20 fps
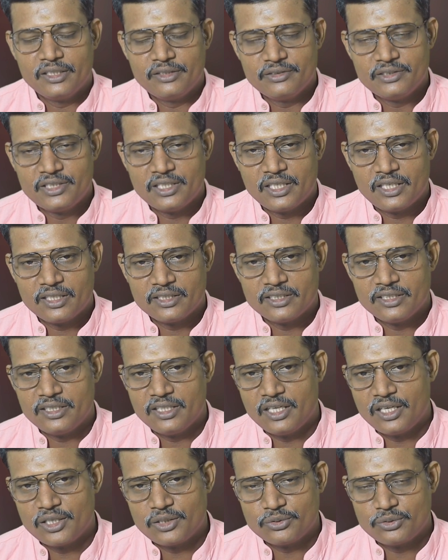இருபத்தி ஏழாம்
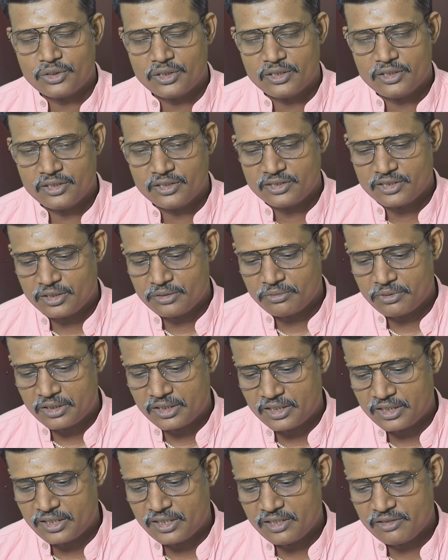தேதி தரிசனம்
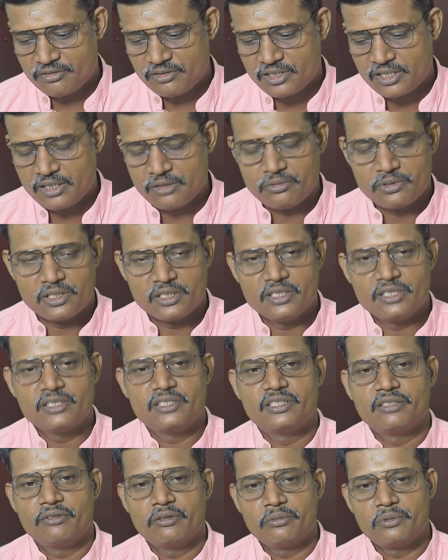அன்றைய தினம் விரதம்
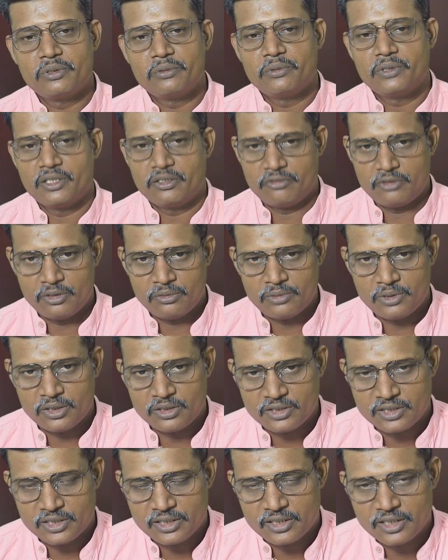இருந்து சிவபெருமானை
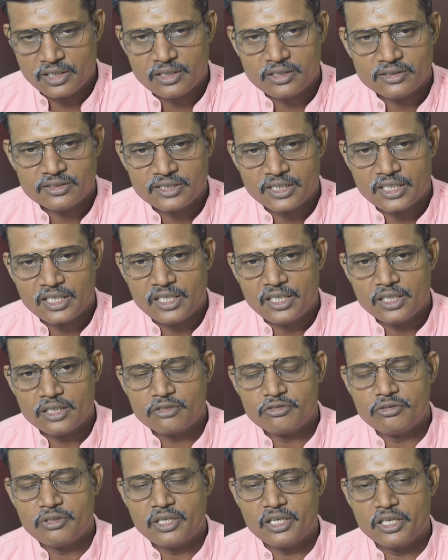வழிபாடு செய்தால் சகல
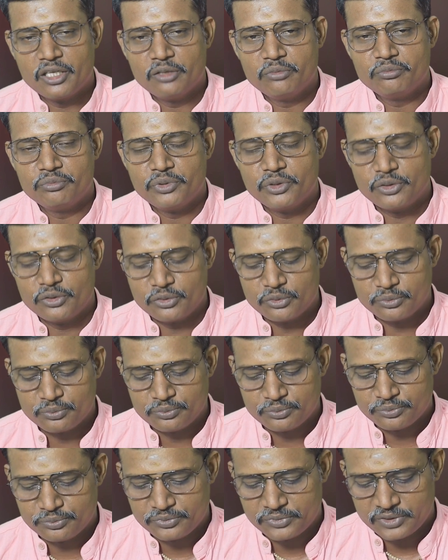ஐஸ்வர்யங்களும் பெருகும்
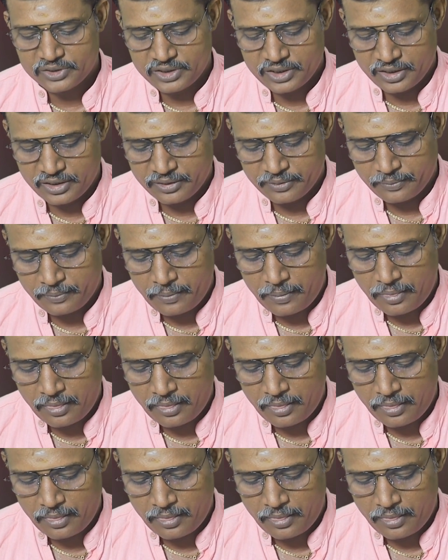சரி